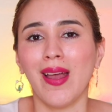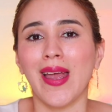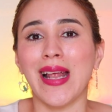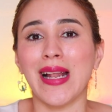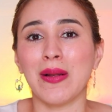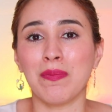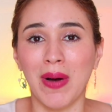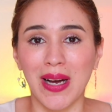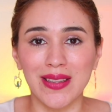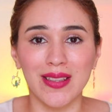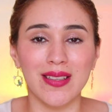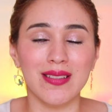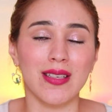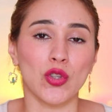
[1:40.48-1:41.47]
el
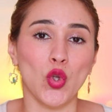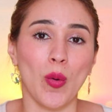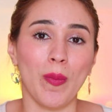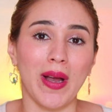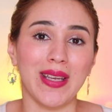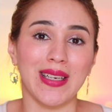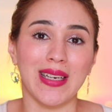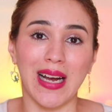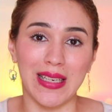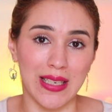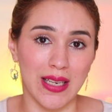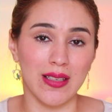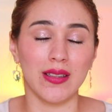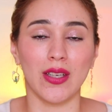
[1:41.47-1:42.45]
mate se toma en
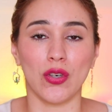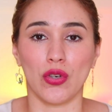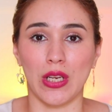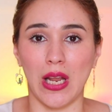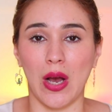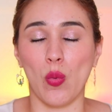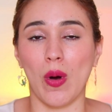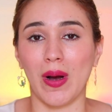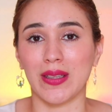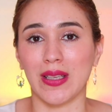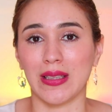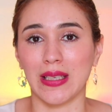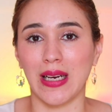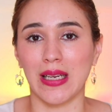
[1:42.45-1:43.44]
caliente, con el agua
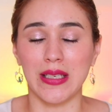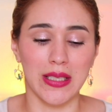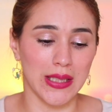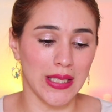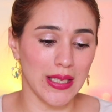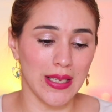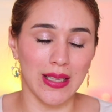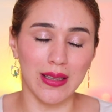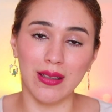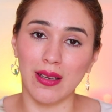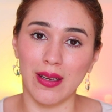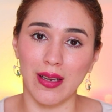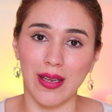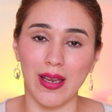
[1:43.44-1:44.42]
bastante caliente, y el
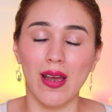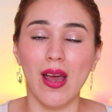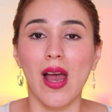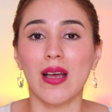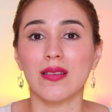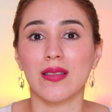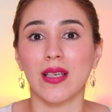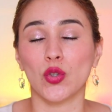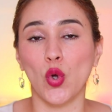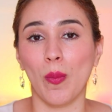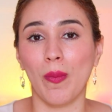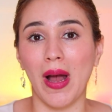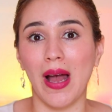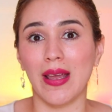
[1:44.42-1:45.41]
tereré se
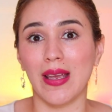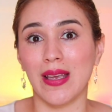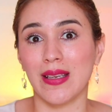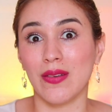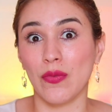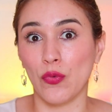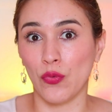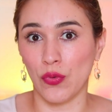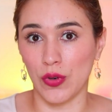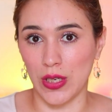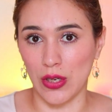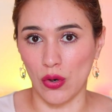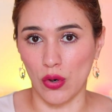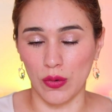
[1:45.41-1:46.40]
toma en
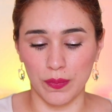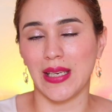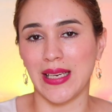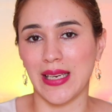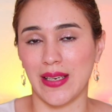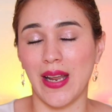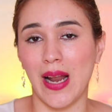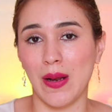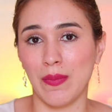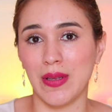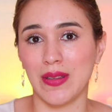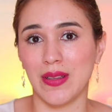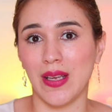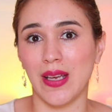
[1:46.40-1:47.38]
frío. Y
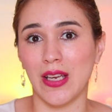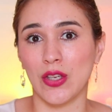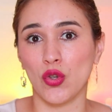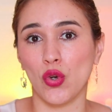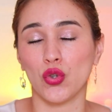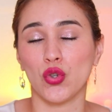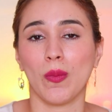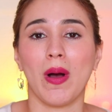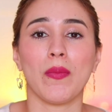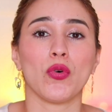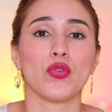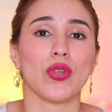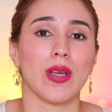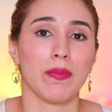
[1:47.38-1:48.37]
generalmente esto lo
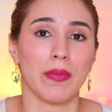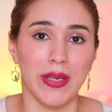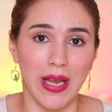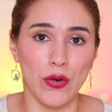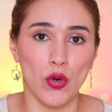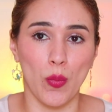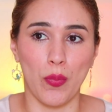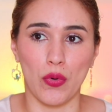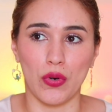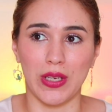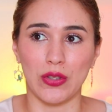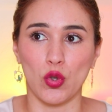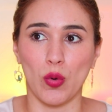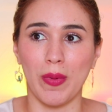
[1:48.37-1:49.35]
tomamos en verano
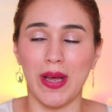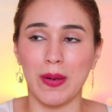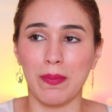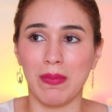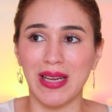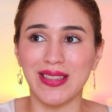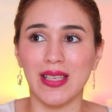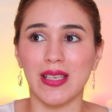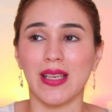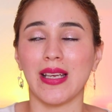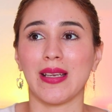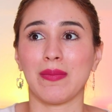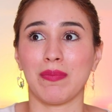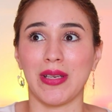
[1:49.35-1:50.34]
porque tomar mate
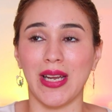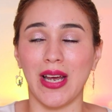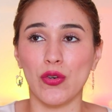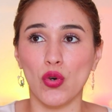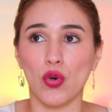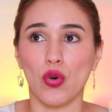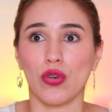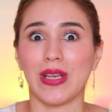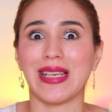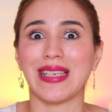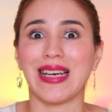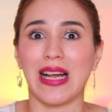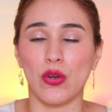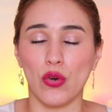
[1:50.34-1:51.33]
en verano con
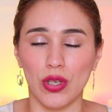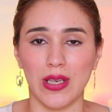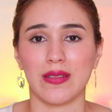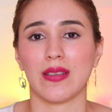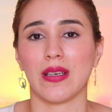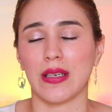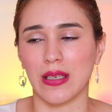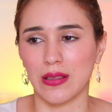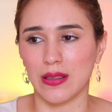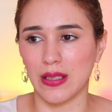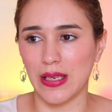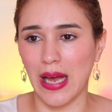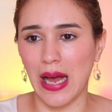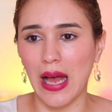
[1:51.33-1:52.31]
el calor que hace en
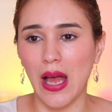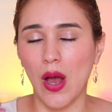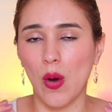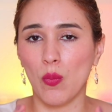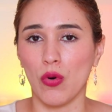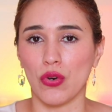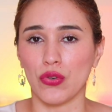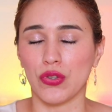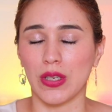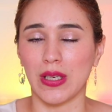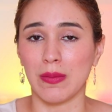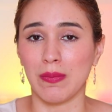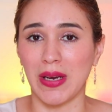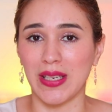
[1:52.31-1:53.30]
Argentina, bueno,
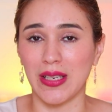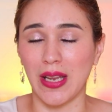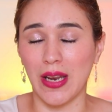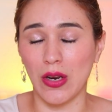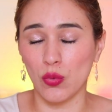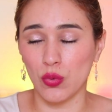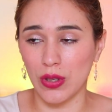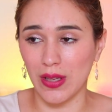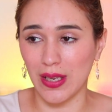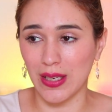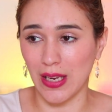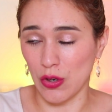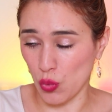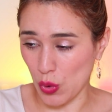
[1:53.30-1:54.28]
se imaginarán ustedes
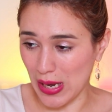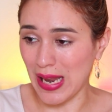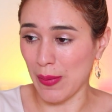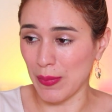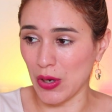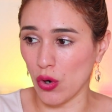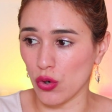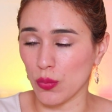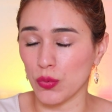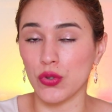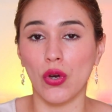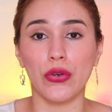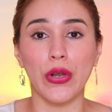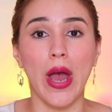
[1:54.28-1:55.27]
que no es la mejor
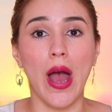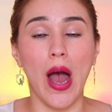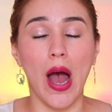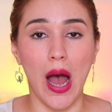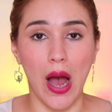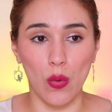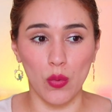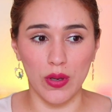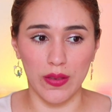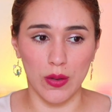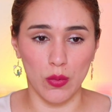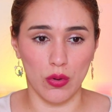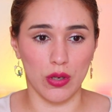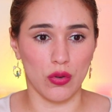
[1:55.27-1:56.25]
opción, aunque
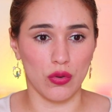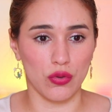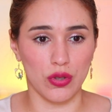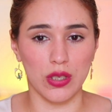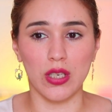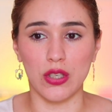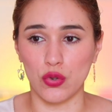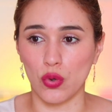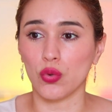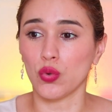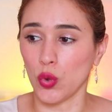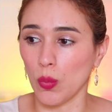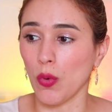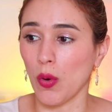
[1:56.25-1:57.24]
debo reconocer que yo
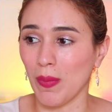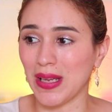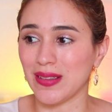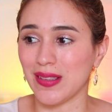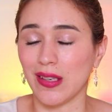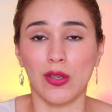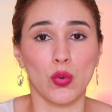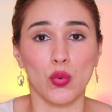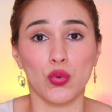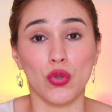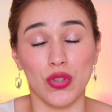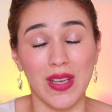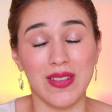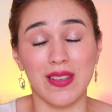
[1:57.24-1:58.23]
tomo mate
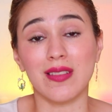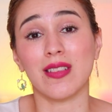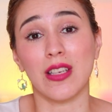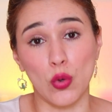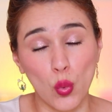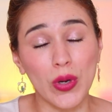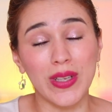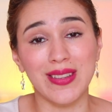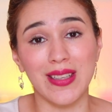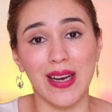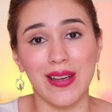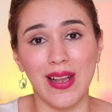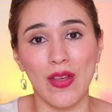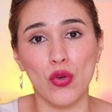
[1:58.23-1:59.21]
incluso si hace
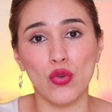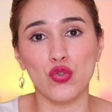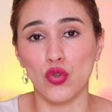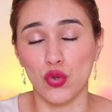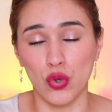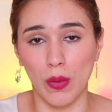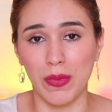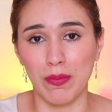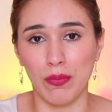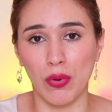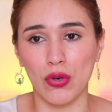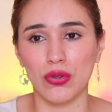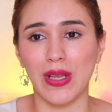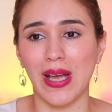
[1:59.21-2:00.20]
50 grados, no me
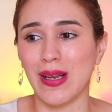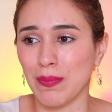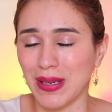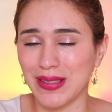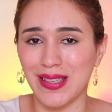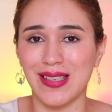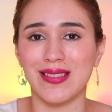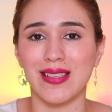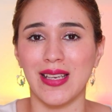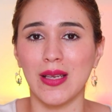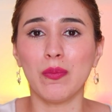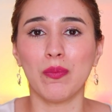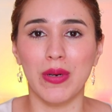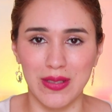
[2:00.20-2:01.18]
importa, el mate es
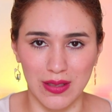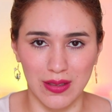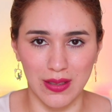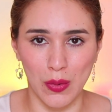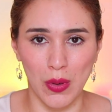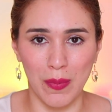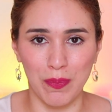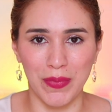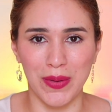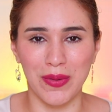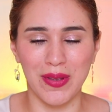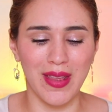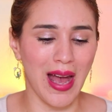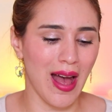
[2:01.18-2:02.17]
imprescindible en mi
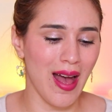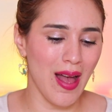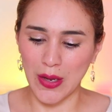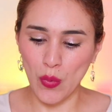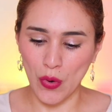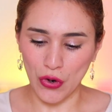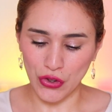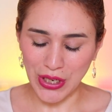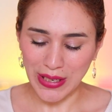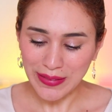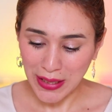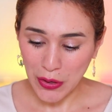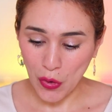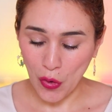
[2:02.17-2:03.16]
vida. Y bueno, ya
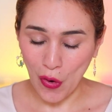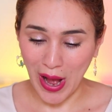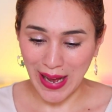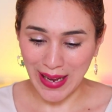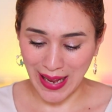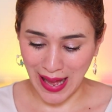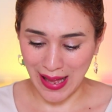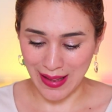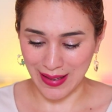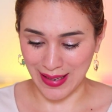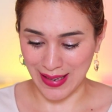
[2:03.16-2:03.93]
tengo acá